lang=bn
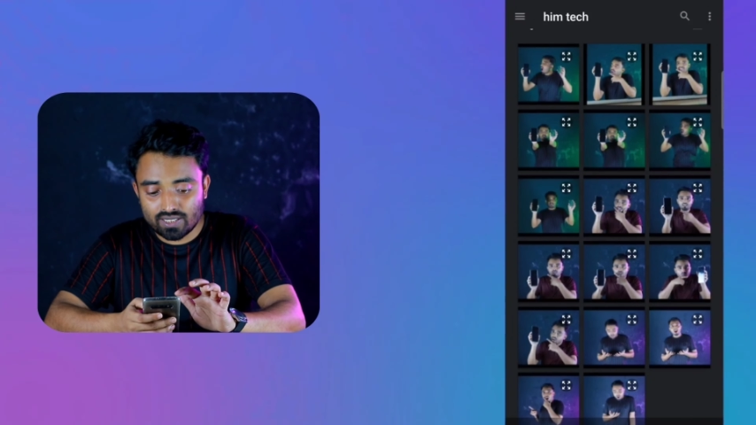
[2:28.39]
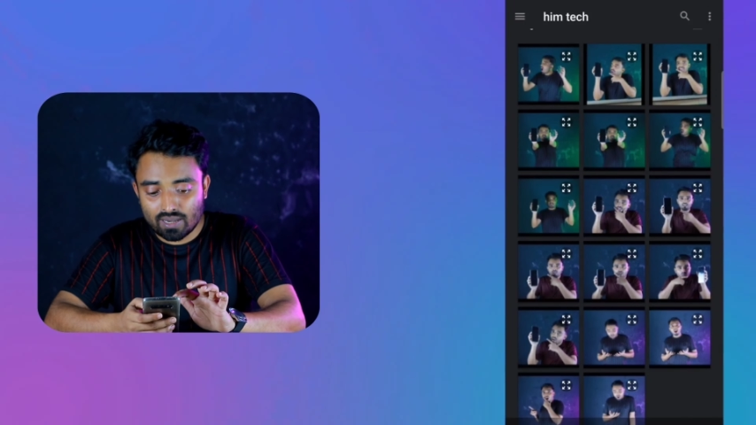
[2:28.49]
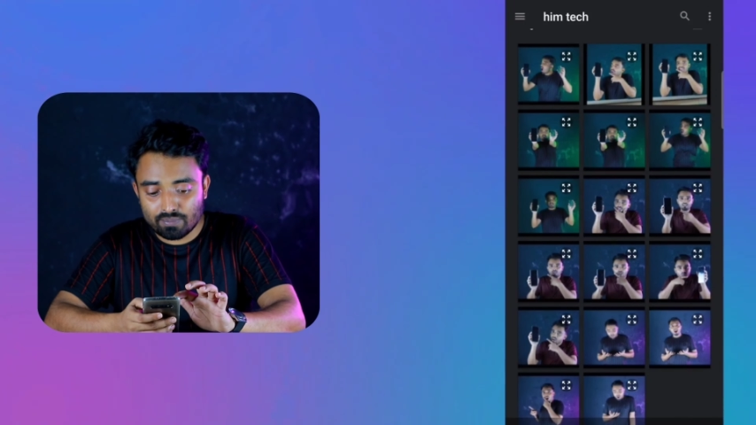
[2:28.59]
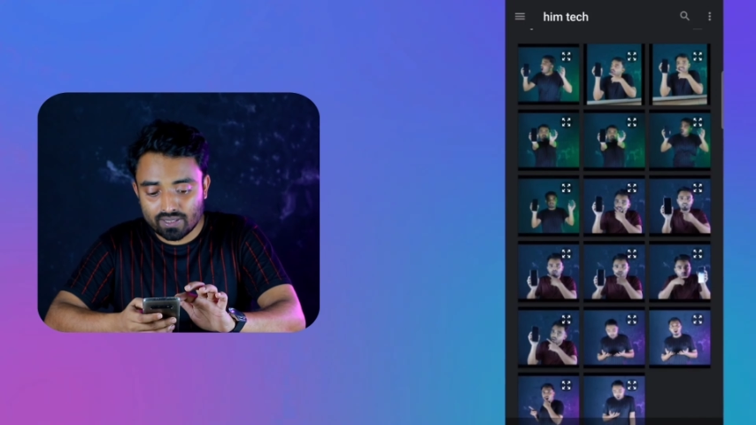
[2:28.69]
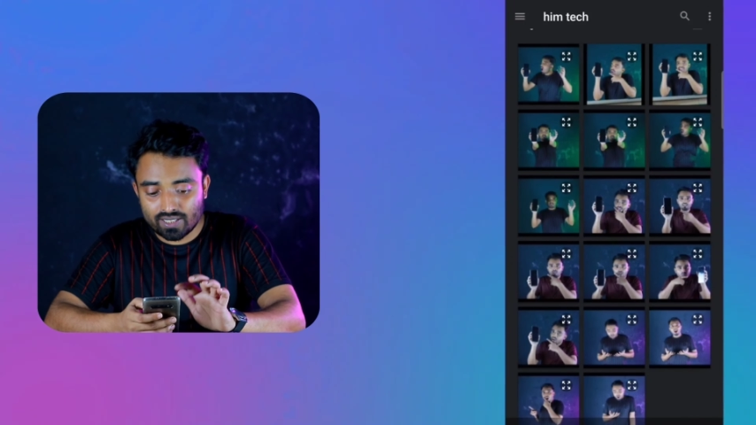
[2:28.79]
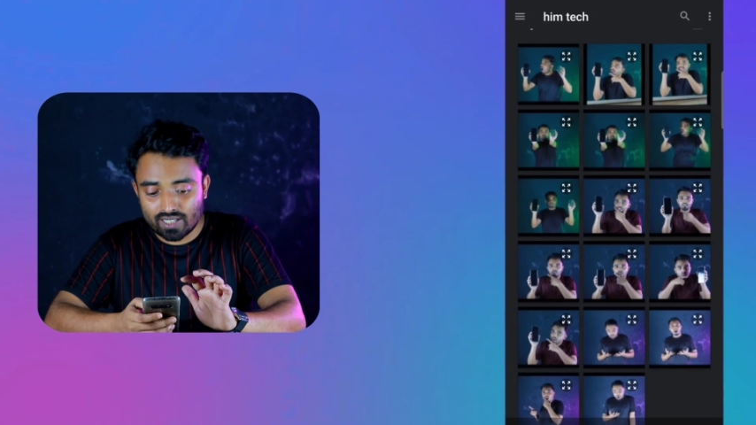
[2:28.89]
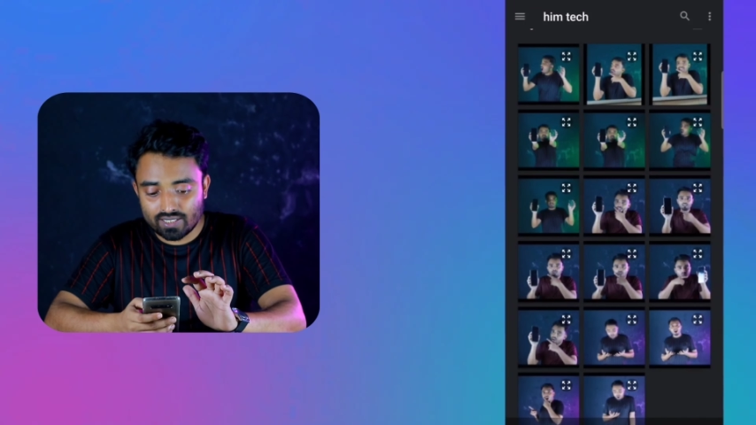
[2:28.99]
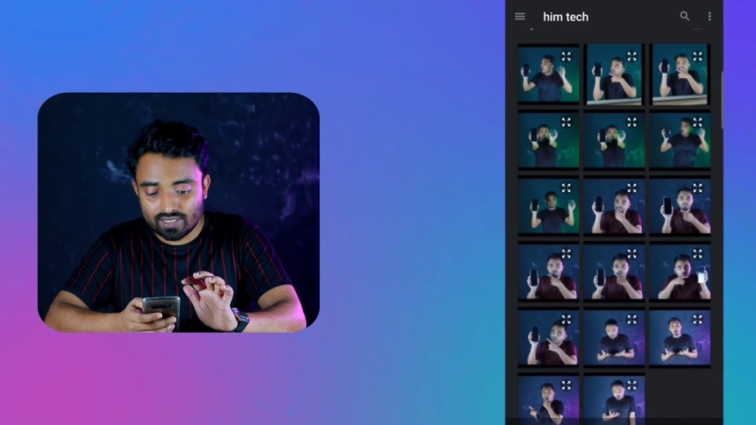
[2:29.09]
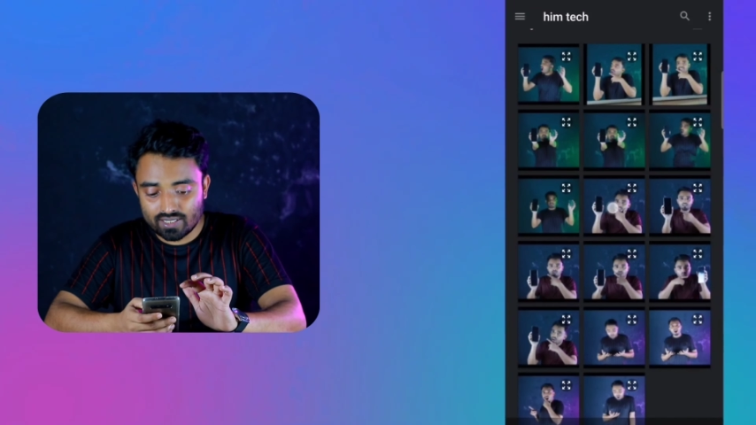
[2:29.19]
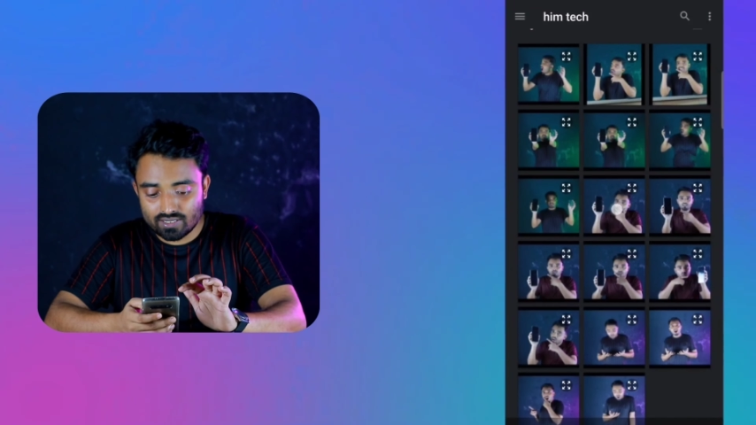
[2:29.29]
আপনার গ্যালারি
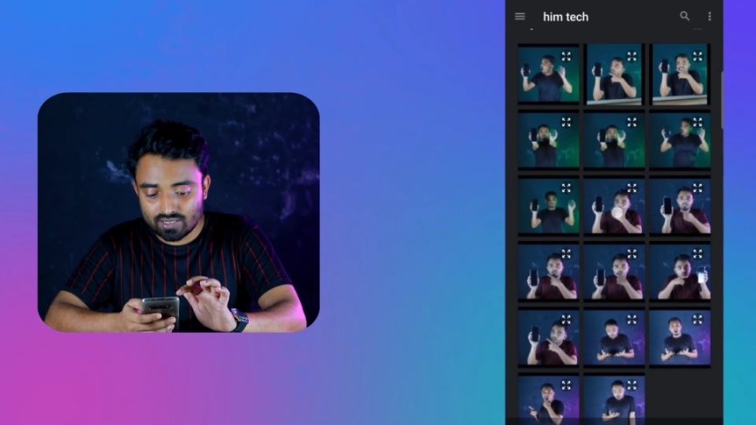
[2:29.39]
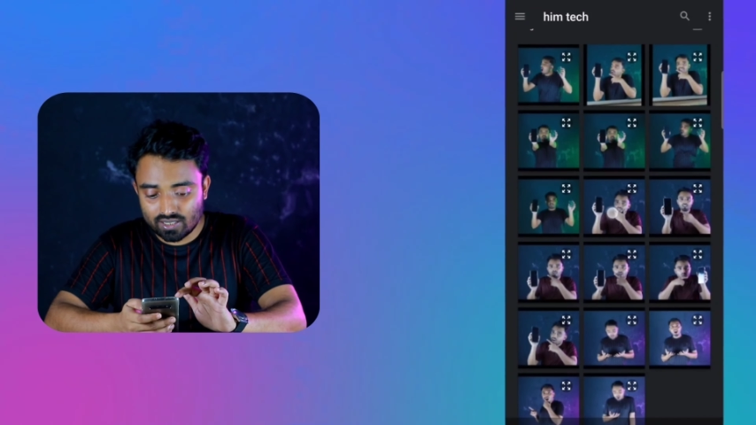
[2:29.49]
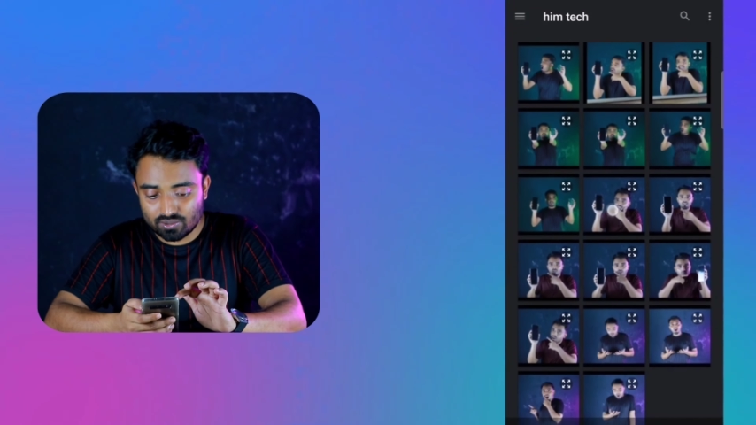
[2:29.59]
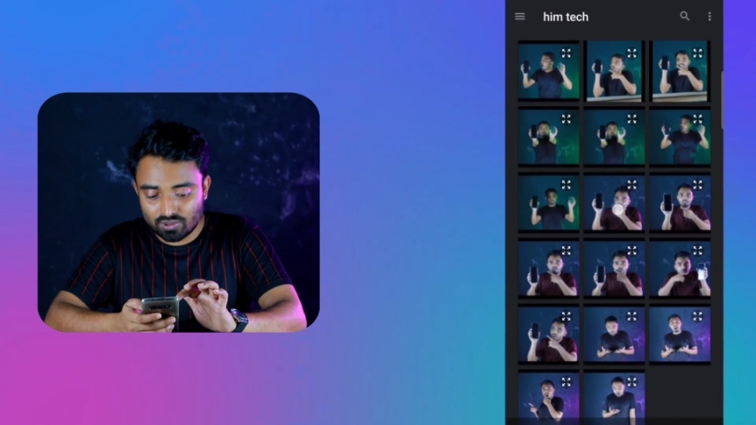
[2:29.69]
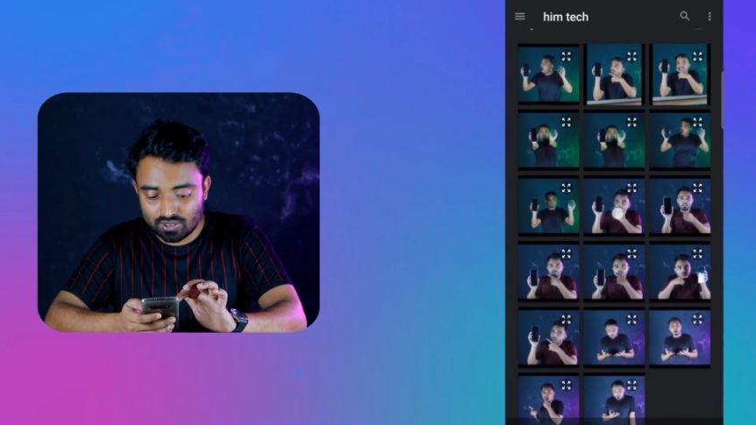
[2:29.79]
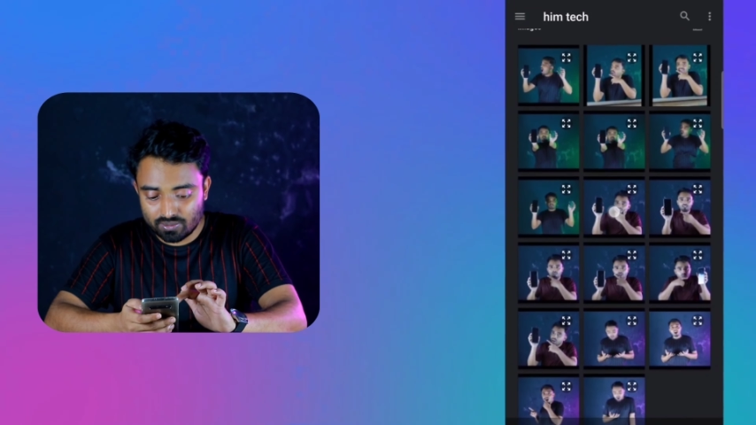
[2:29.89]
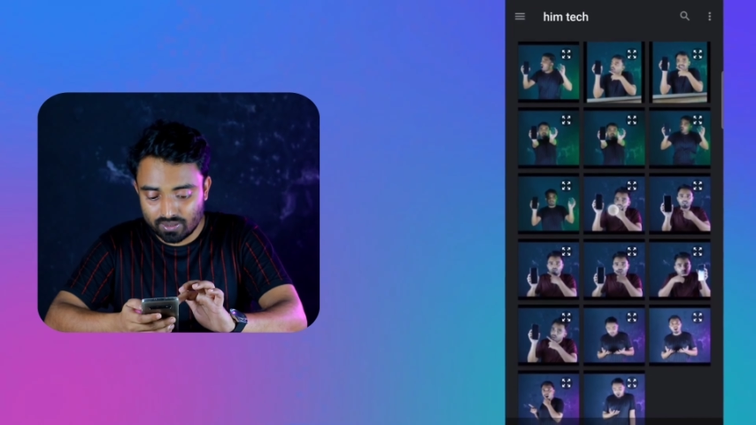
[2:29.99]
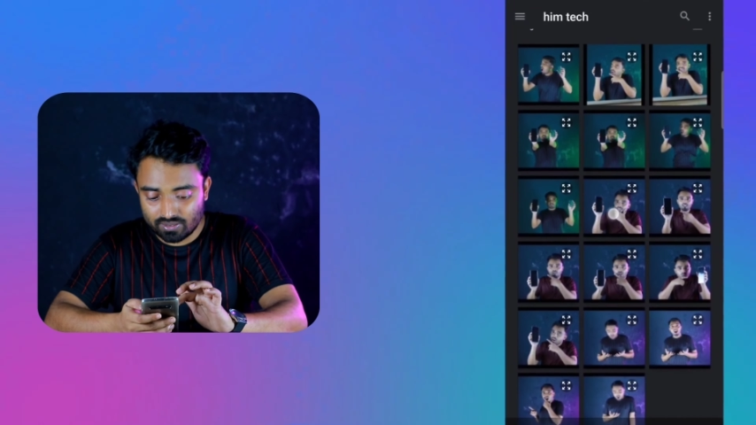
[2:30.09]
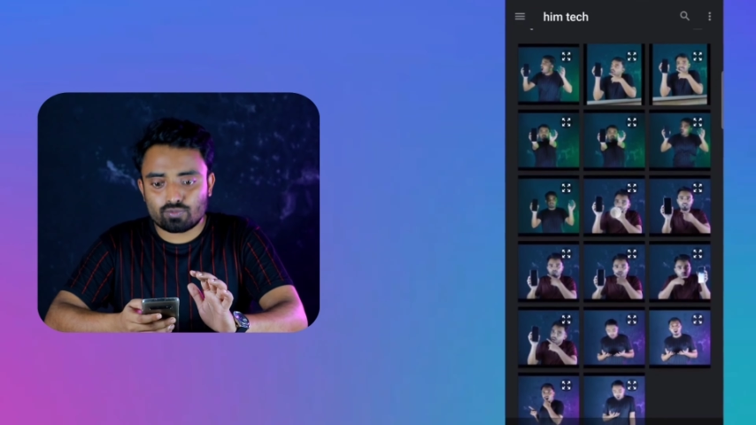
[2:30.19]
থেকে সিলেক্ট করে দিবেন